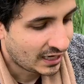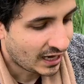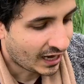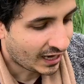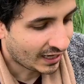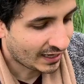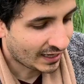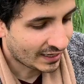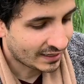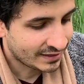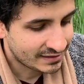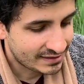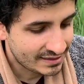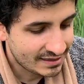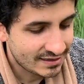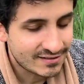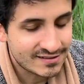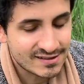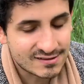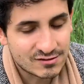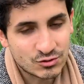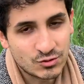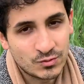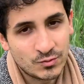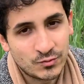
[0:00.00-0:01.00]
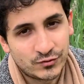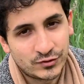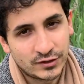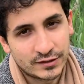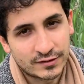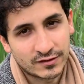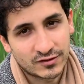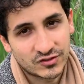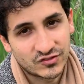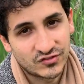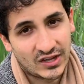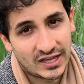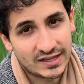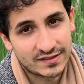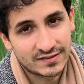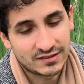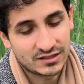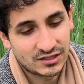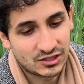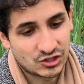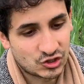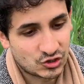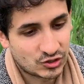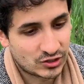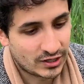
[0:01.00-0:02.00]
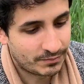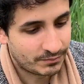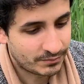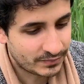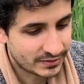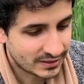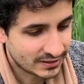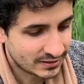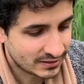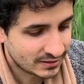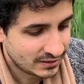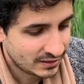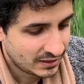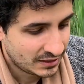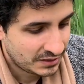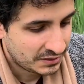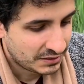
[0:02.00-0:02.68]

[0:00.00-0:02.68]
allein dieses Umfeld ist wahnsinnig stabil.